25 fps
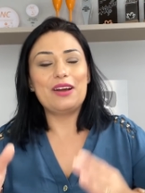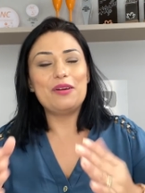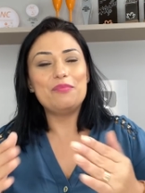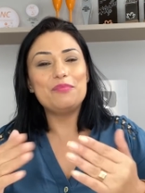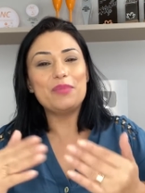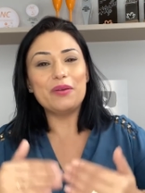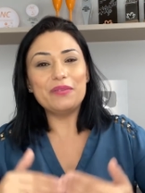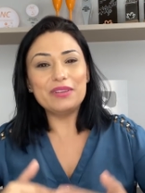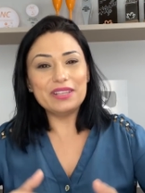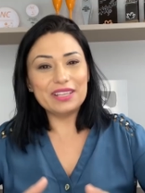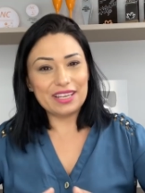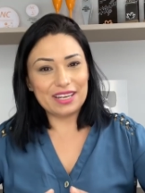
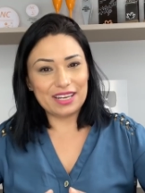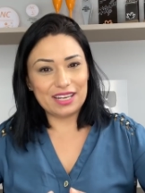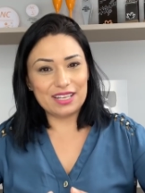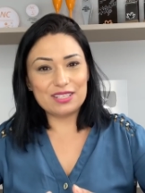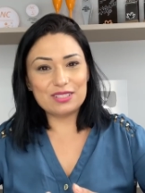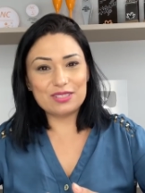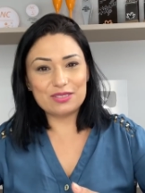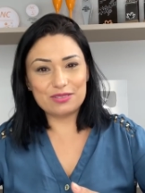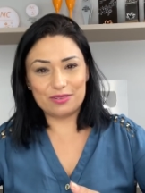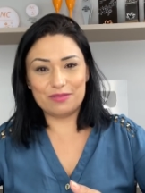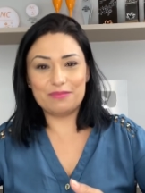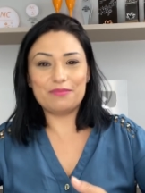Meu
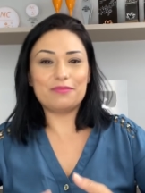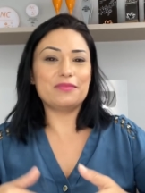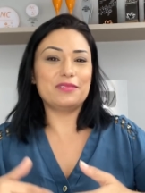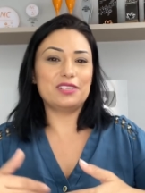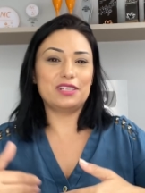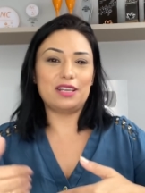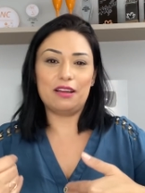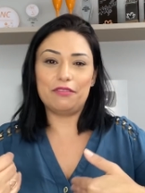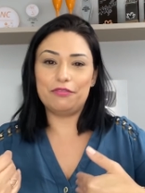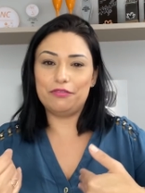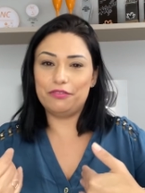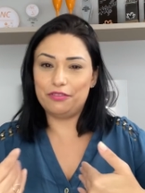endereço,
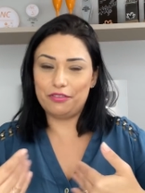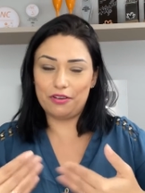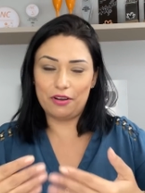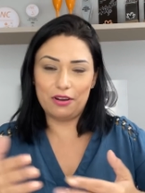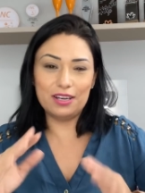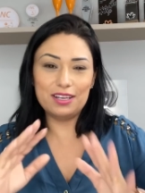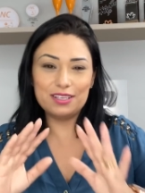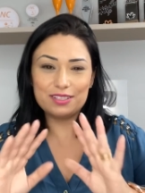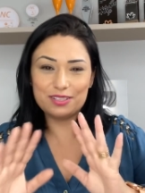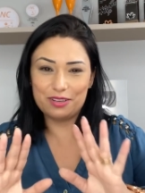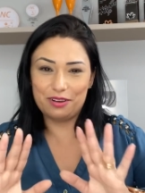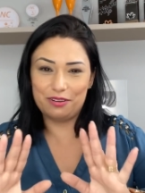já,
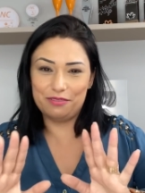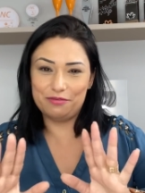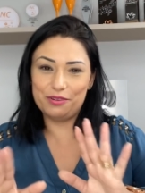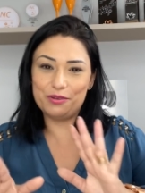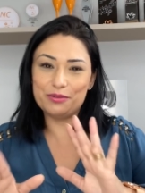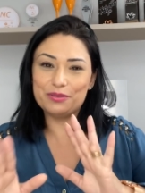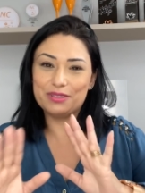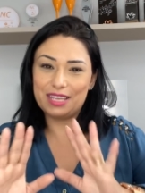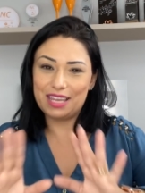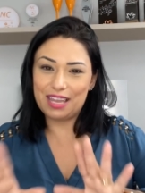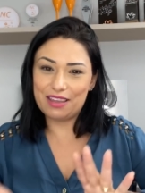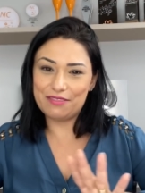olha só,
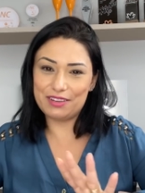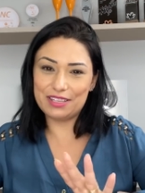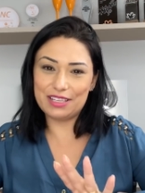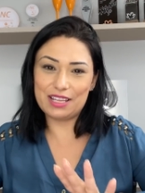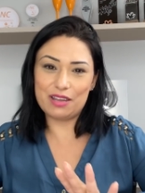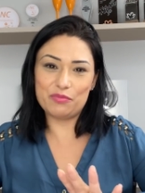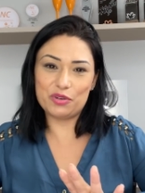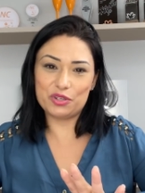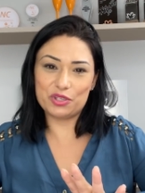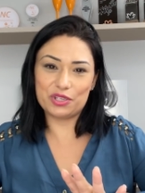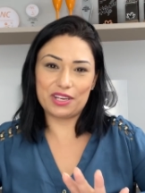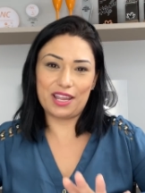voltei a vender
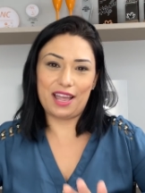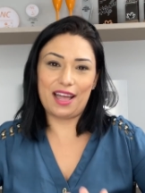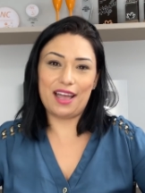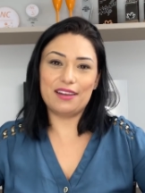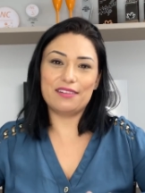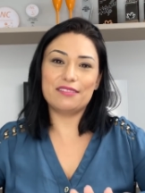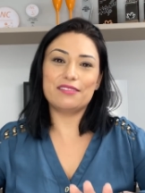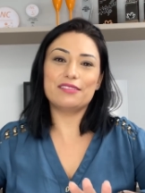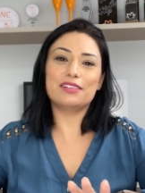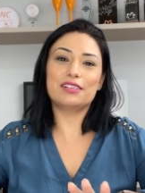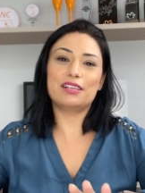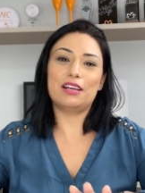a
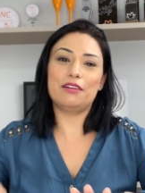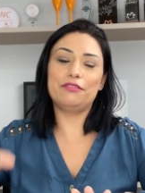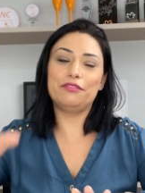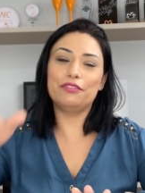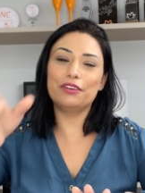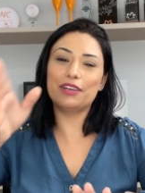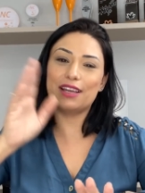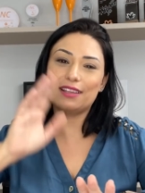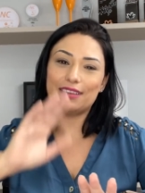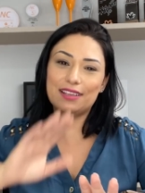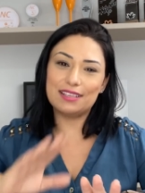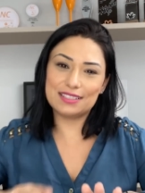Boticário, já
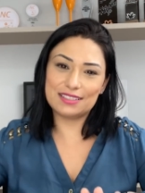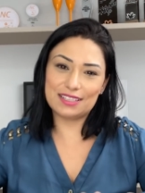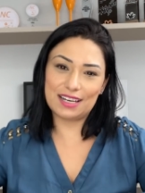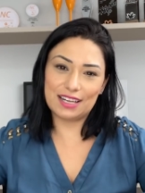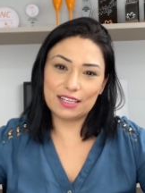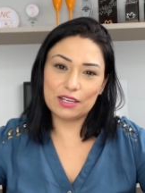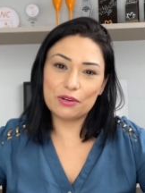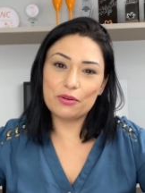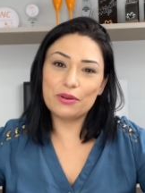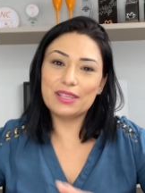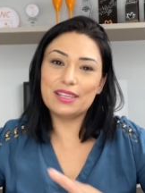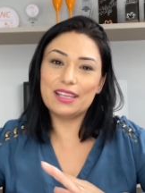fui
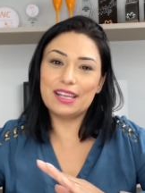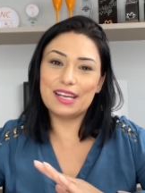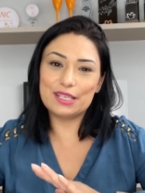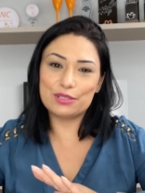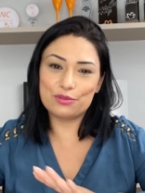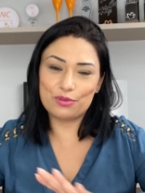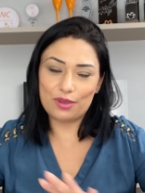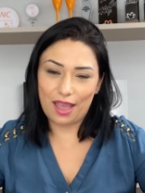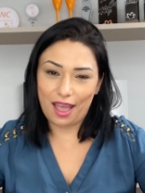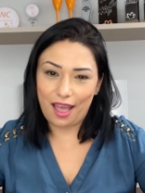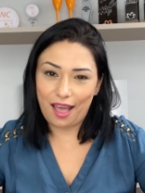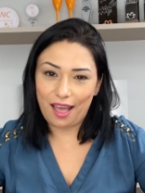cadastrada com o
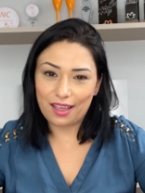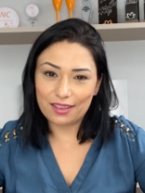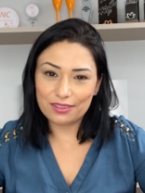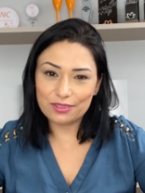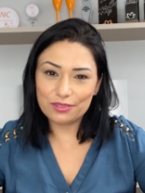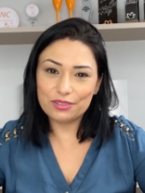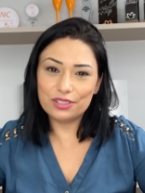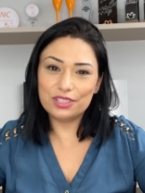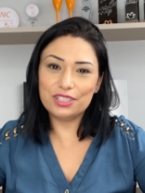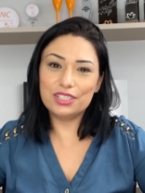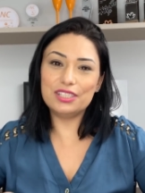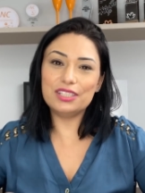endereço
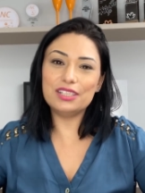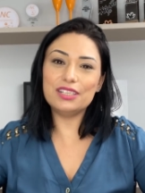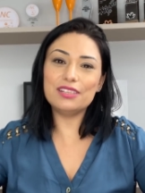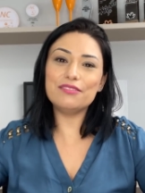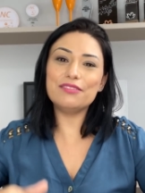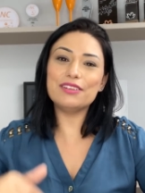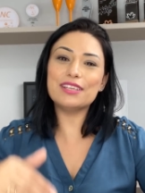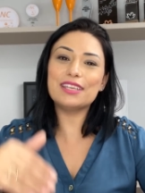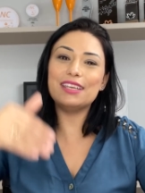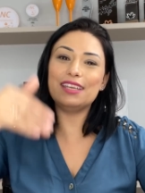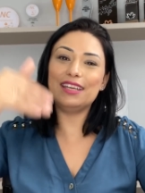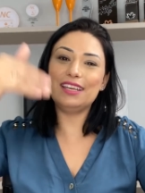errado,
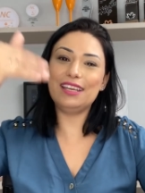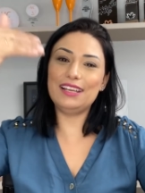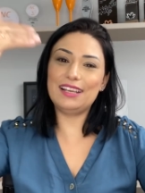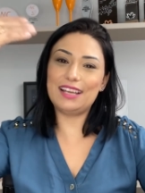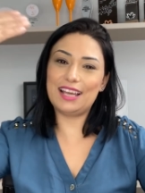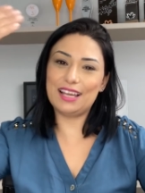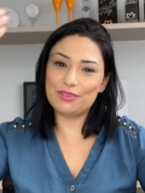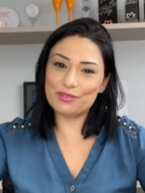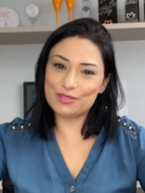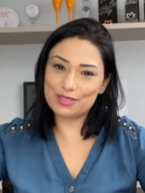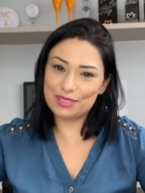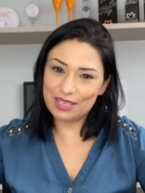tive que ir
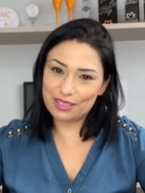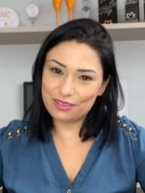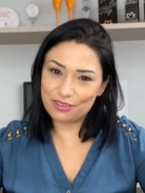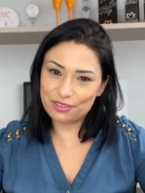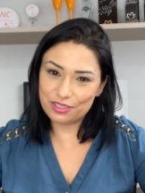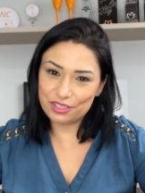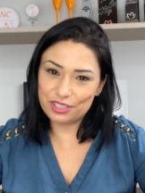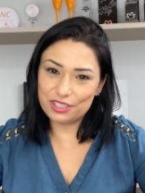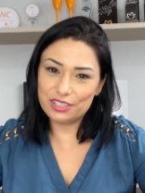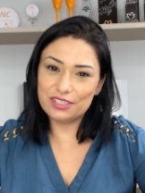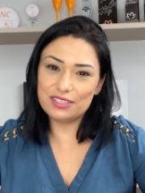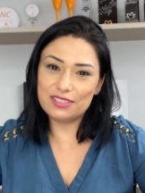lá no centro
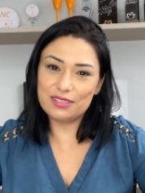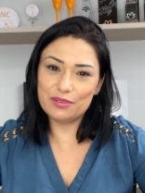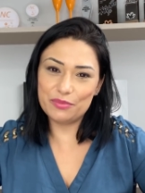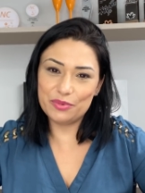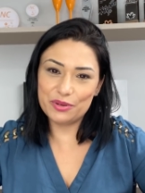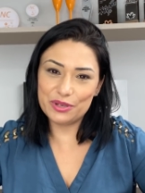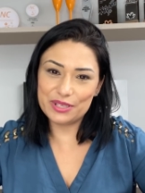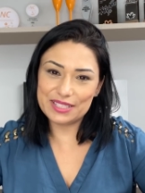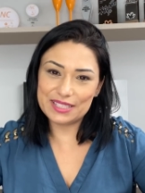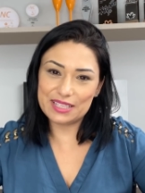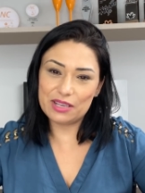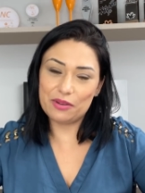de
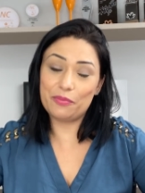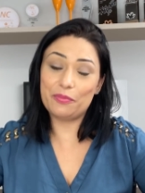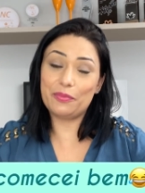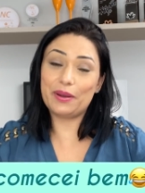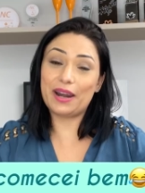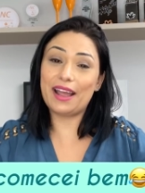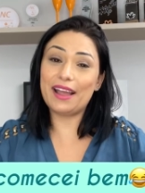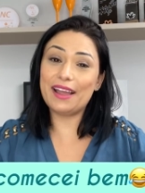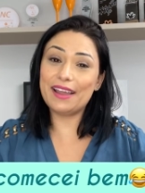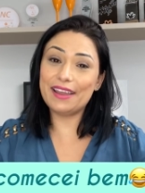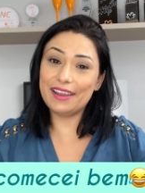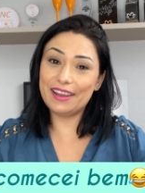distribuição
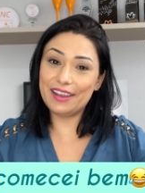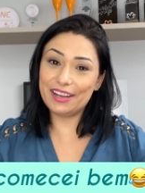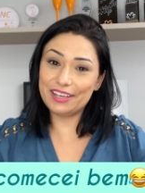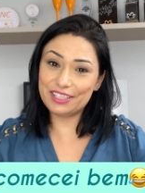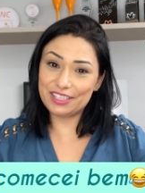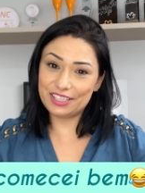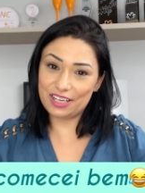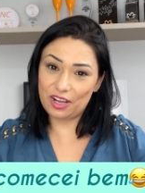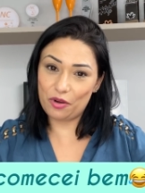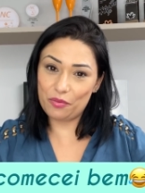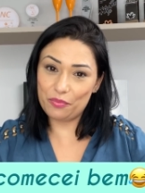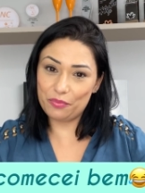para
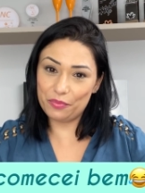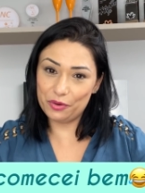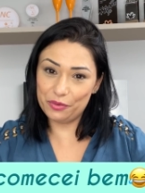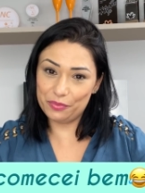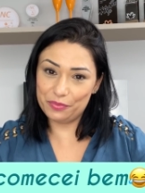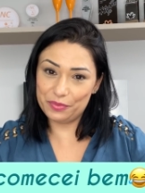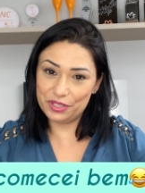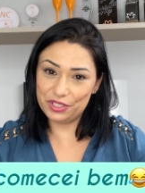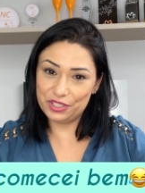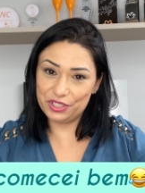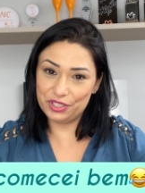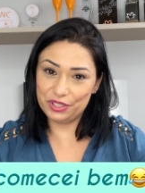retirar o, o
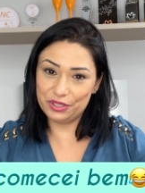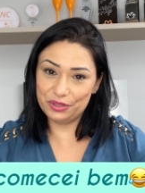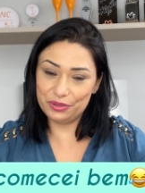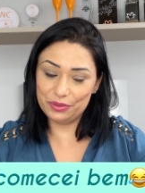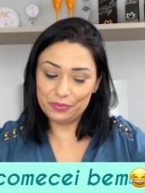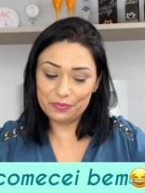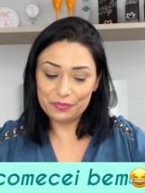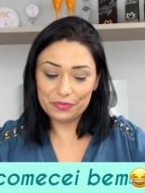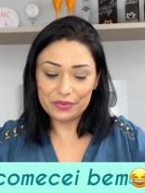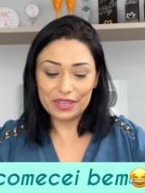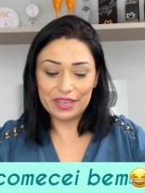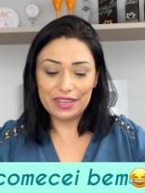
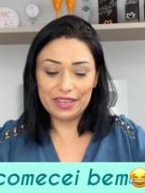pedido.